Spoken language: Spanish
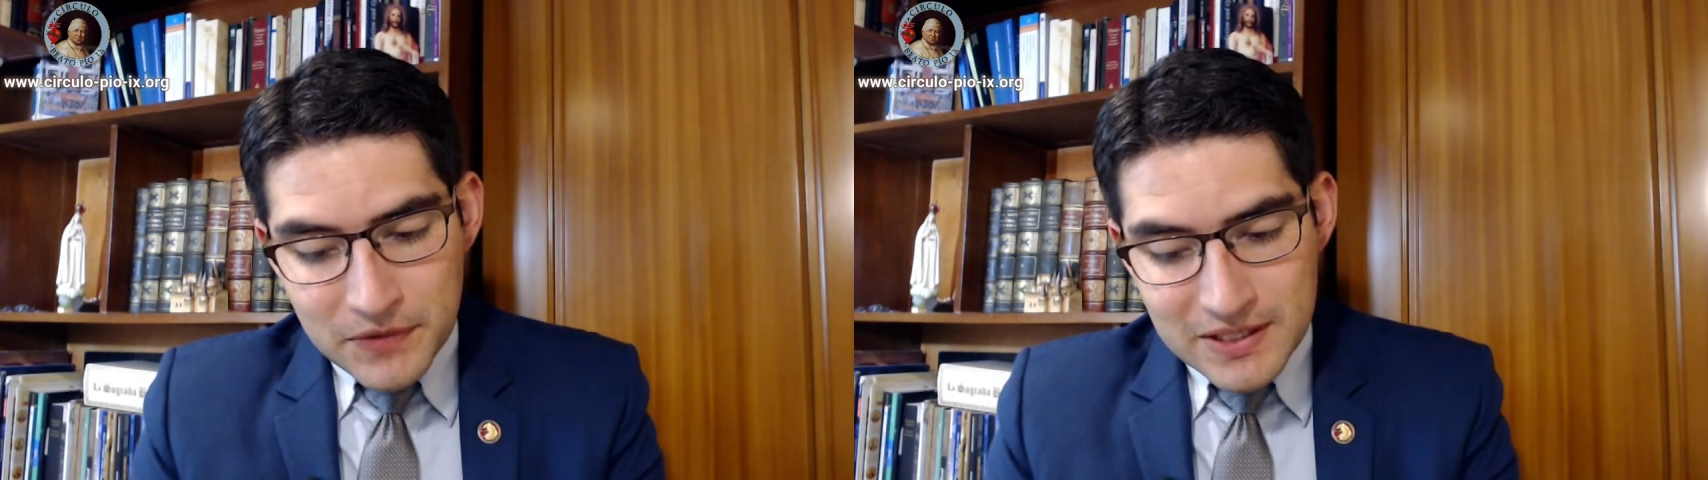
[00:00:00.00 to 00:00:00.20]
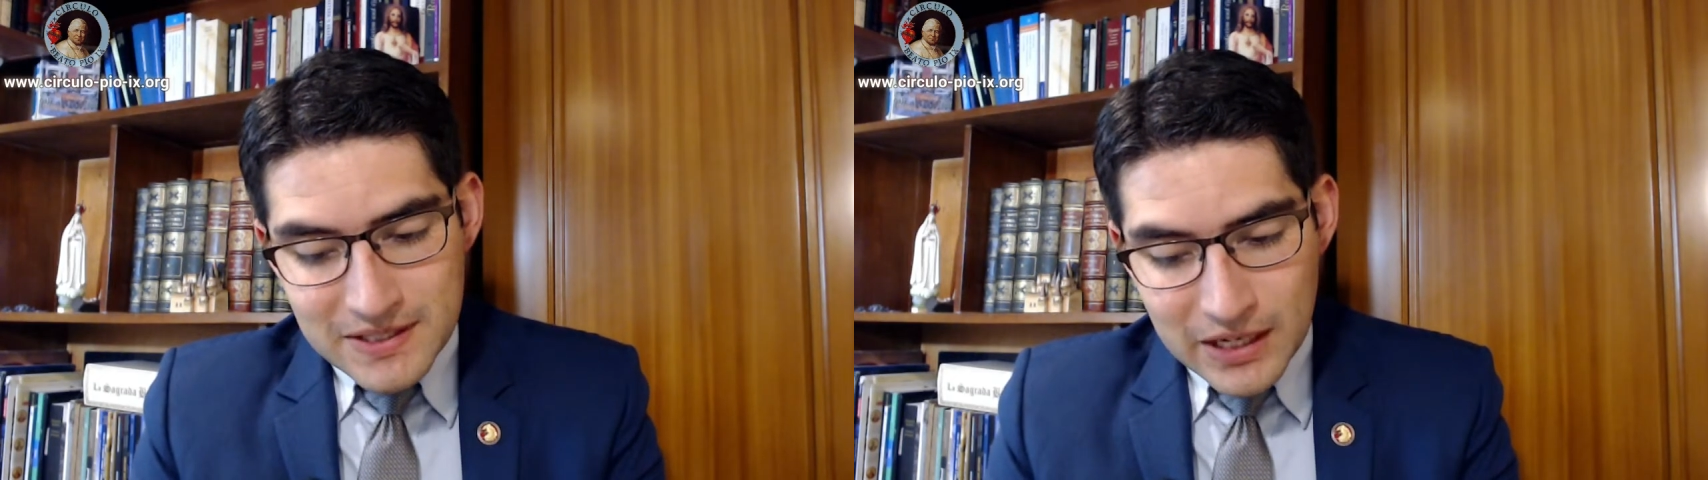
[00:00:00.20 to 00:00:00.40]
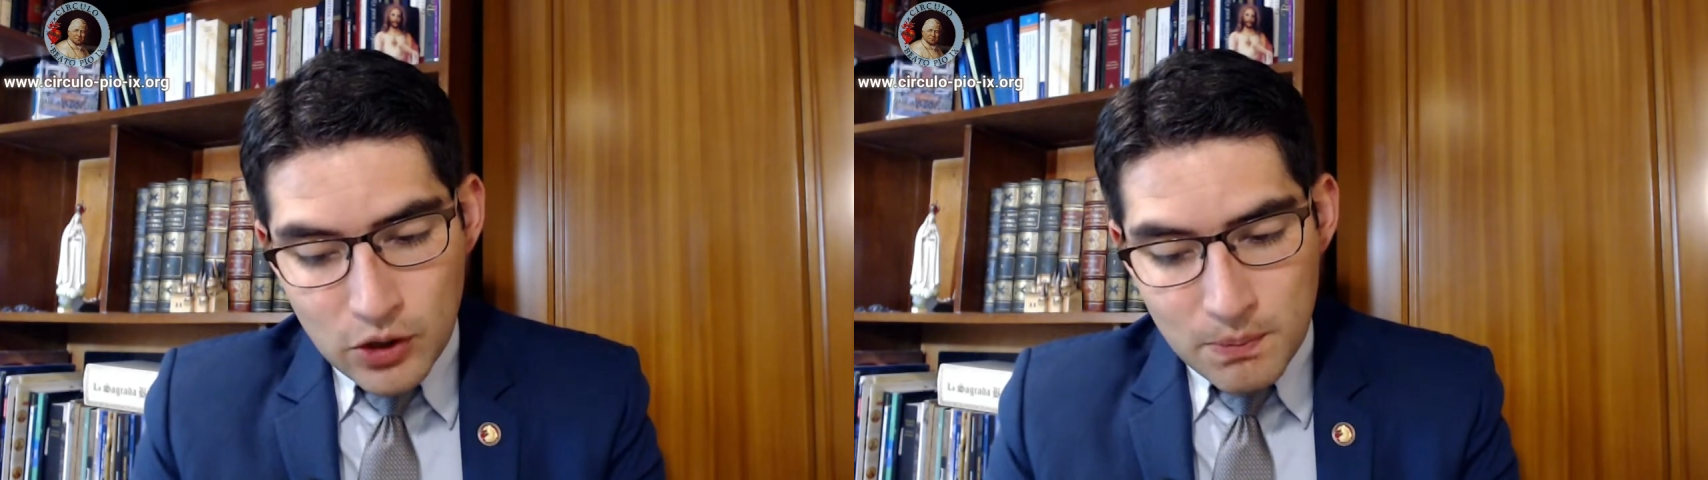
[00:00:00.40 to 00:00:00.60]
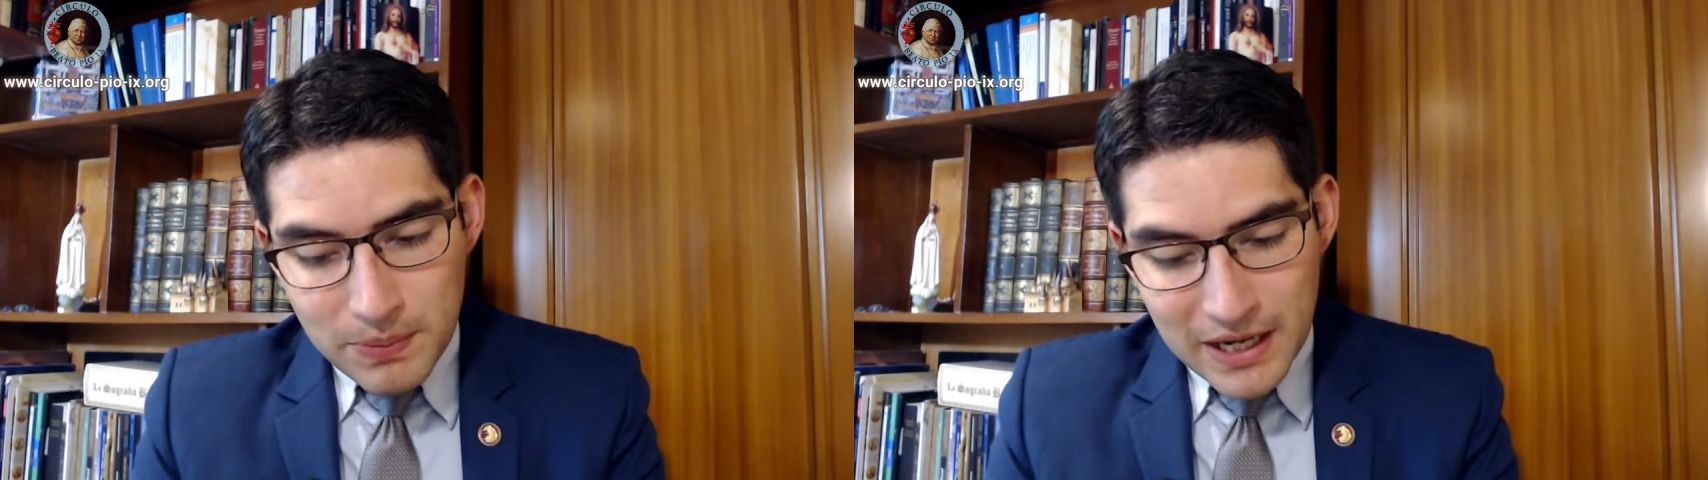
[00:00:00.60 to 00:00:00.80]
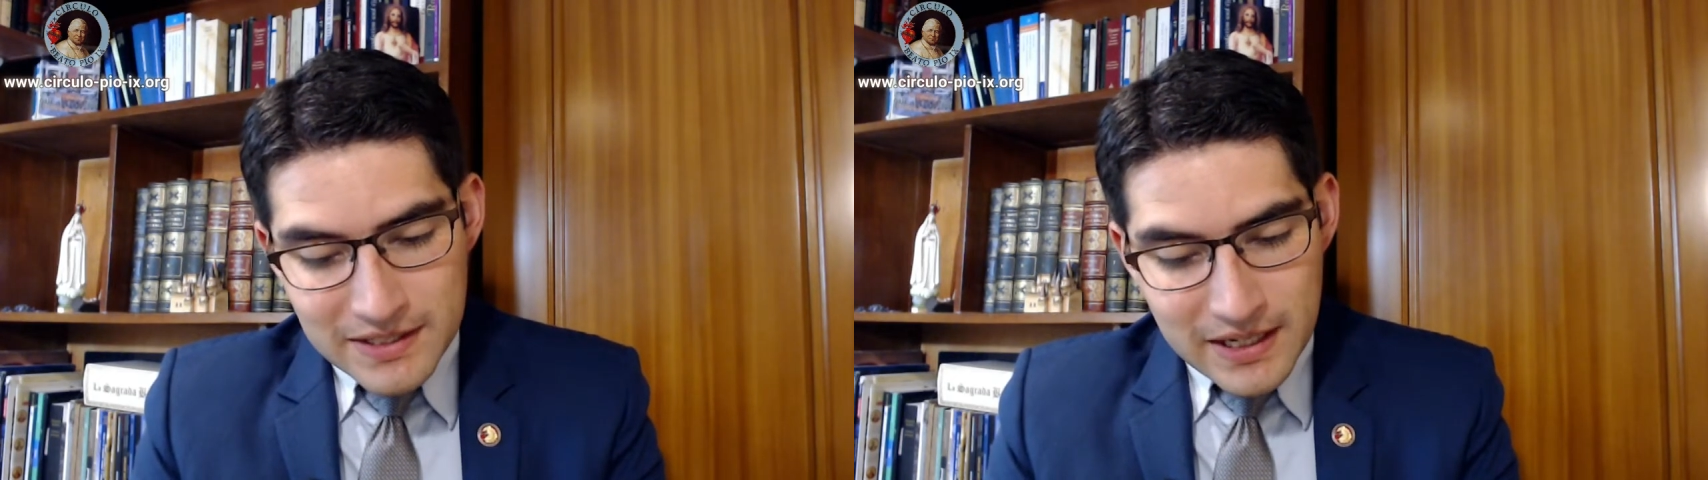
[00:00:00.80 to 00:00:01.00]
se
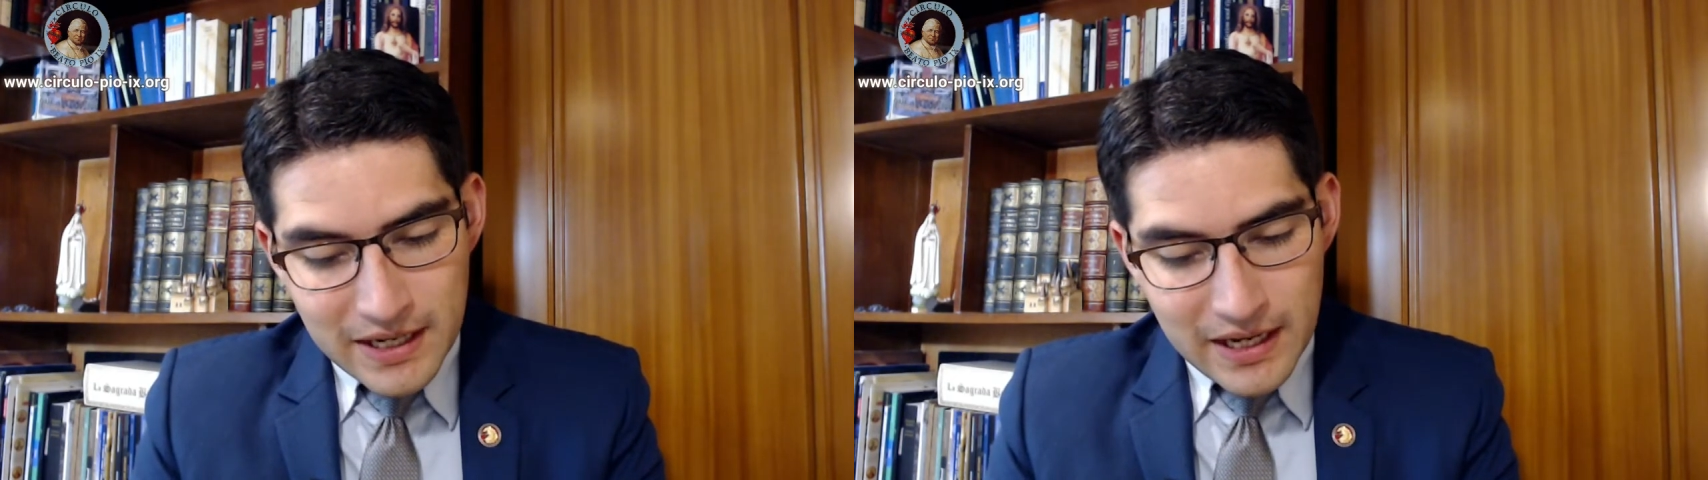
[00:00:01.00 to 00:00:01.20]
complace